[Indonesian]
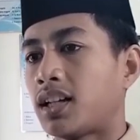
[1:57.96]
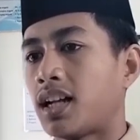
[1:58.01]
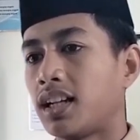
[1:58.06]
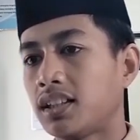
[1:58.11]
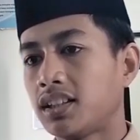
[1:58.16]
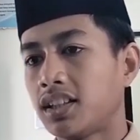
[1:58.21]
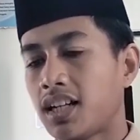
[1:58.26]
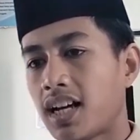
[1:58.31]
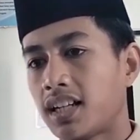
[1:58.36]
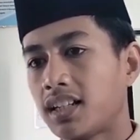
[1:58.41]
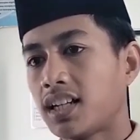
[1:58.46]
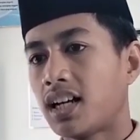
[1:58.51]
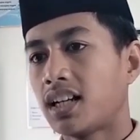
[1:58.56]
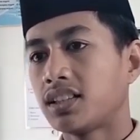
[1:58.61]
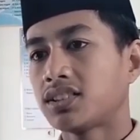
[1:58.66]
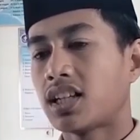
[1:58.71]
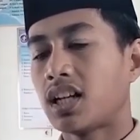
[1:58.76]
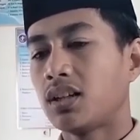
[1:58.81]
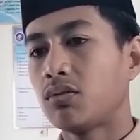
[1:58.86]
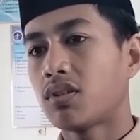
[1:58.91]
ya, tidak ada
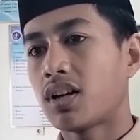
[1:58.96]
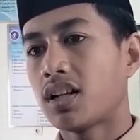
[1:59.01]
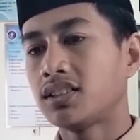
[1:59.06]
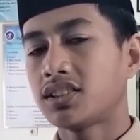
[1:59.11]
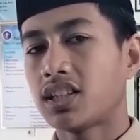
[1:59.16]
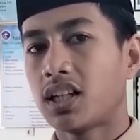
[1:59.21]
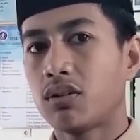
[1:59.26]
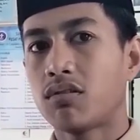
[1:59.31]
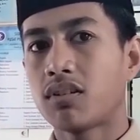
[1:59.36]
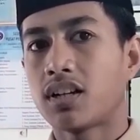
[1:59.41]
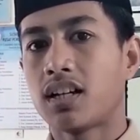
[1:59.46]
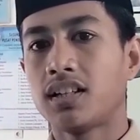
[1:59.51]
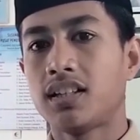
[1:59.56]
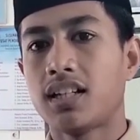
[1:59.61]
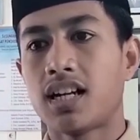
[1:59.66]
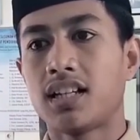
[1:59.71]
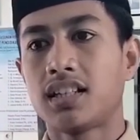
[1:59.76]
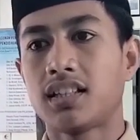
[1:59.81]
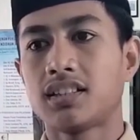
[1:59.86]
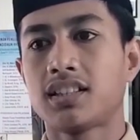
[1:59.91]
saluran-saluran
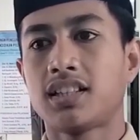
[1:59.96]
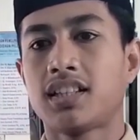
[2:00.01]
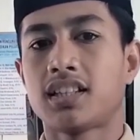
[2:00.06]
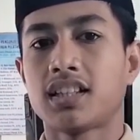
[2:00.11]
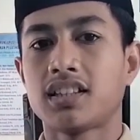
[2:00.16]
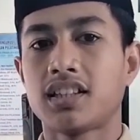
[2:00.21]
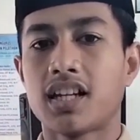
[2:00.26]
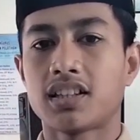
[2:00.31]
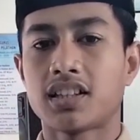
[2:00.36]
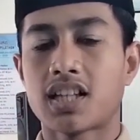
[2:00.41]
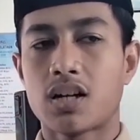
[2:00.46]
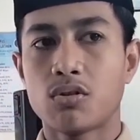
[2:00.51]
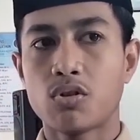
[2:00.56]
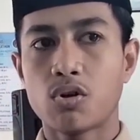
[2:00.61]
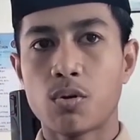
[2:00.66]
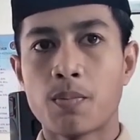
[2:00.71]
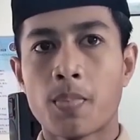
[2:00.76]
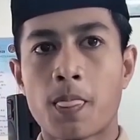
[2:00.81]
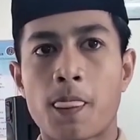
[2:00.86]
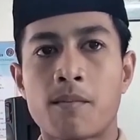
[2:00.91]
yang kita tidak
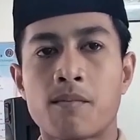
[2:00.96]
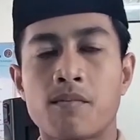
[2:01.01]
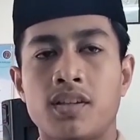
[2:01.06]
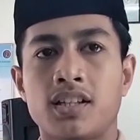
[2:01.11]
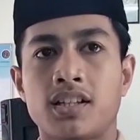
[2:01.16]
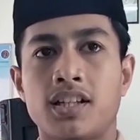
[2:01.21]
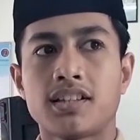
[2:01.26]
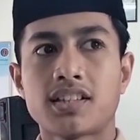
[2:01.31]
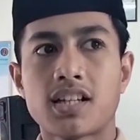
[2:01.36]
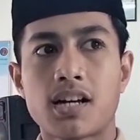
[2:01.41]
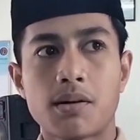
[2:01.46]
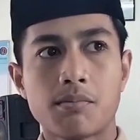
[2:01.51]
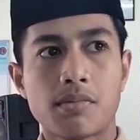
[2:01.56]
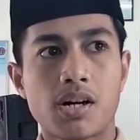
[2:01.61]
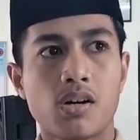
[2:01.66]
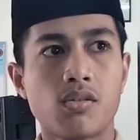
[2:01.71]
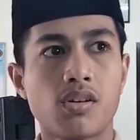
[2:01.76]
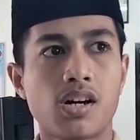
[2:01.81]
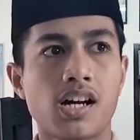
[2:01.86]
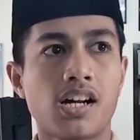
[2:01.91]
tahu kita
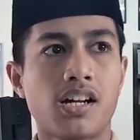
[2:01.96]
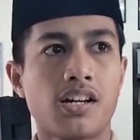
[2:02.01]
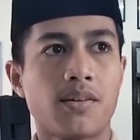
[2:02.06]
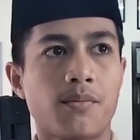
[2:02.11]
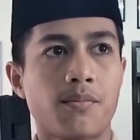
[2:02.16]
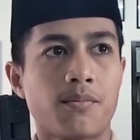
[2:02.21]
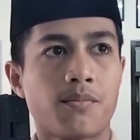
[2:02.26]
bahwa